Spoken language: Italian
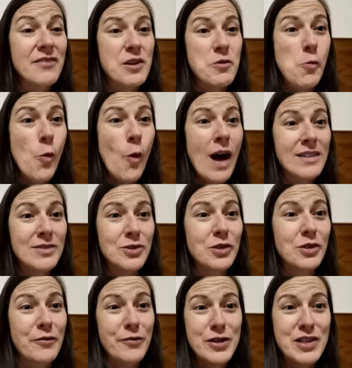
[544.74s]
avere un guanto
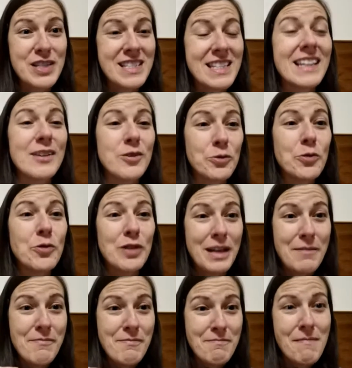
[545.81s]
che faccia sì che tu con
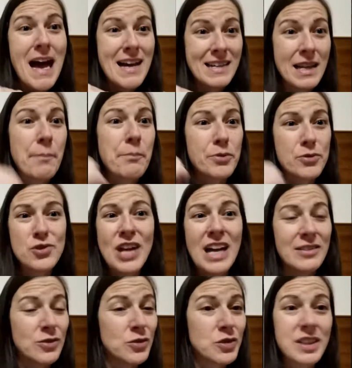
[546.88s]
le mani
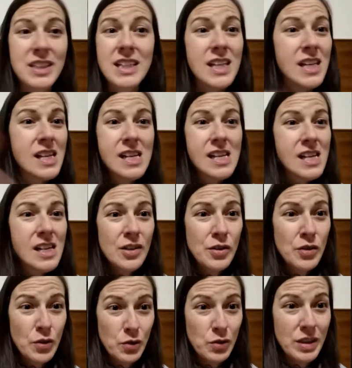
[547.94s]
appoggiandoti
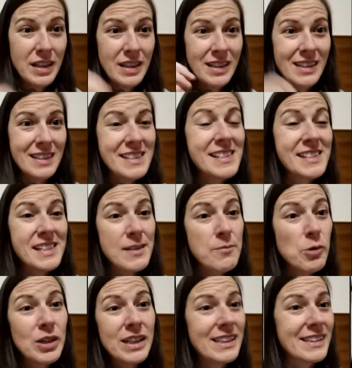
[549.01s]
non eh,
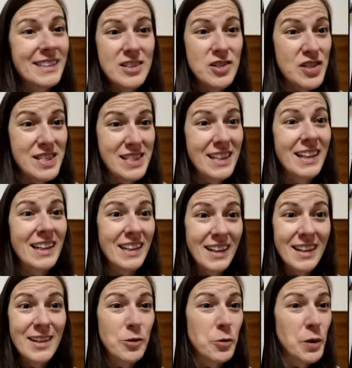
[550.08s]
stimoli il
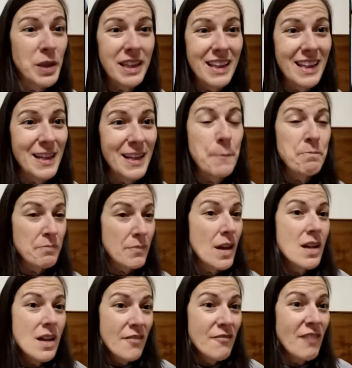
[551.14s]
touchscreen quindi mm.
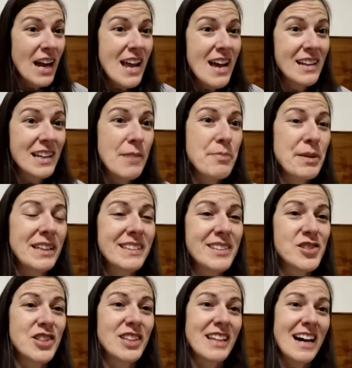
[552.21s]
vale anche per il
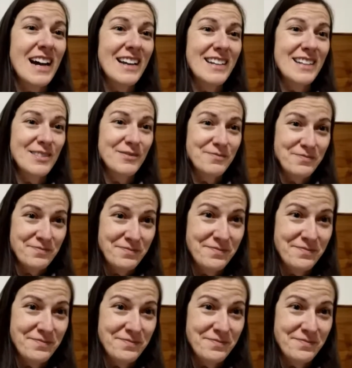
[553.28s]
digitale